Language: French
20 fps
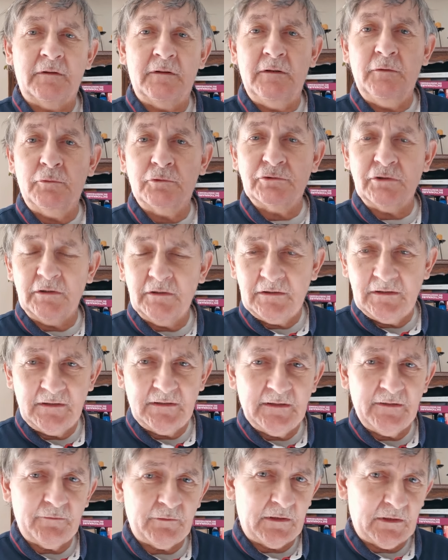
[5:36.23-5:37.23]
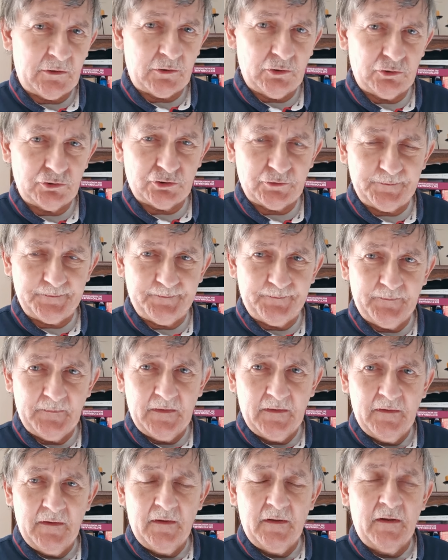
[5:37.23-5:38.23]
dit aux gens de cliquer sur la cloche.
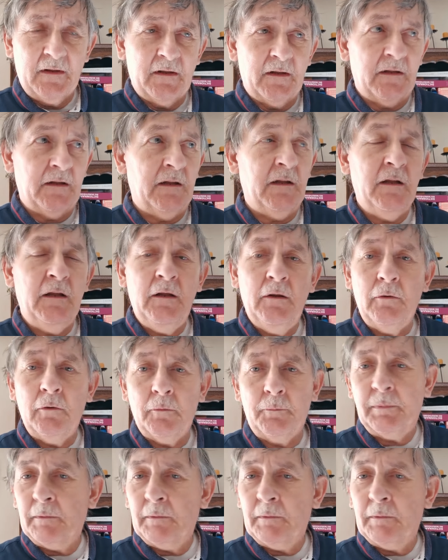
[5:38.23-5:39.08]
Et,